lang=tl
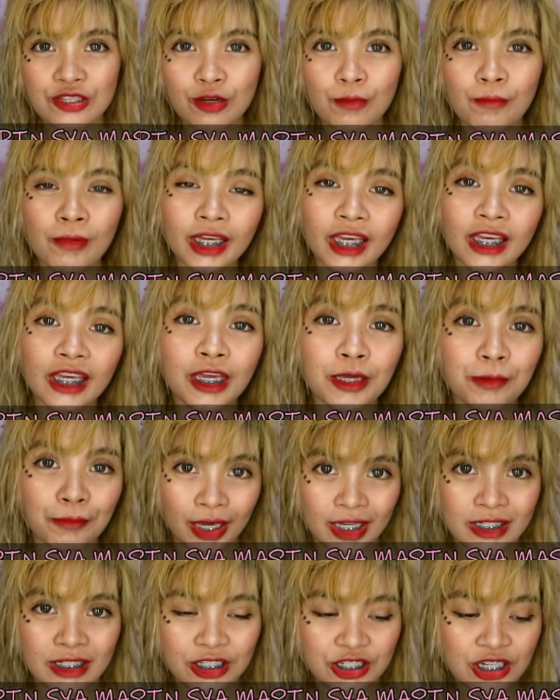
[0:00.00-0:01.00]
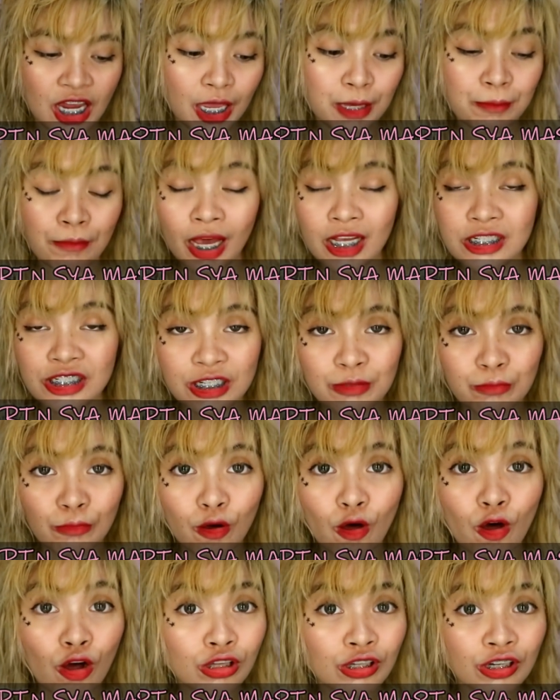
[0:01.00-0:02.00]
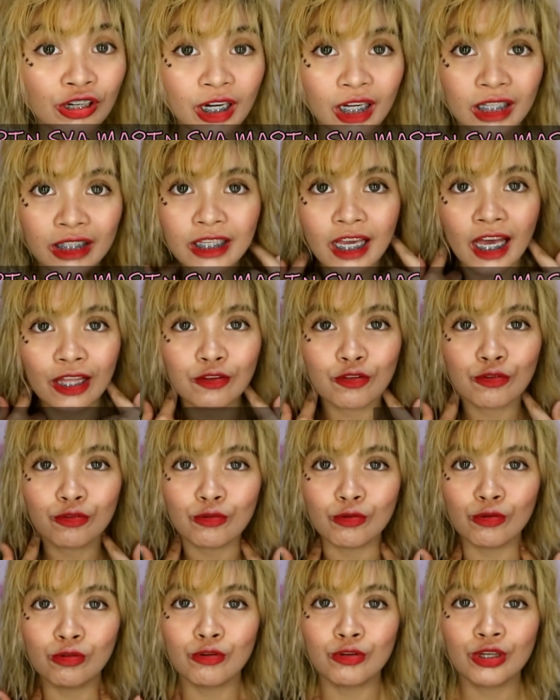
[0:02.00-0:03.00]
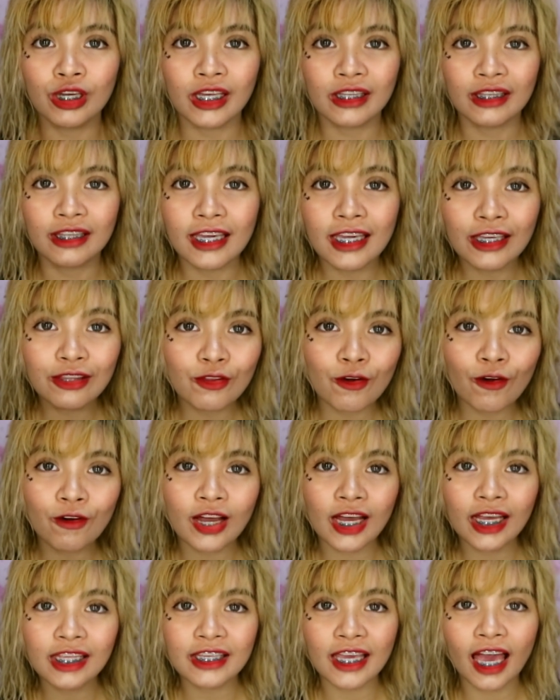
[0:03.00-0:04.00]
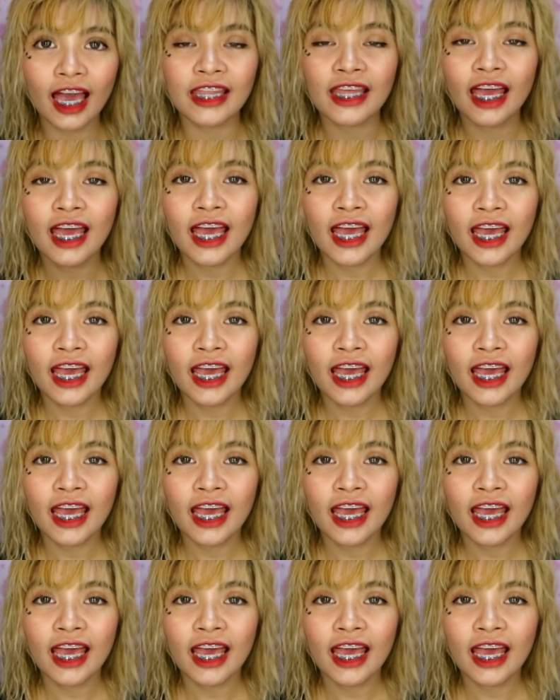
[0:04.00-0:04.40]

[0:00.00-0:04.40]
So, magiging messy siya. Imagine mo, color red yan, tutulo yan dito, ganyan.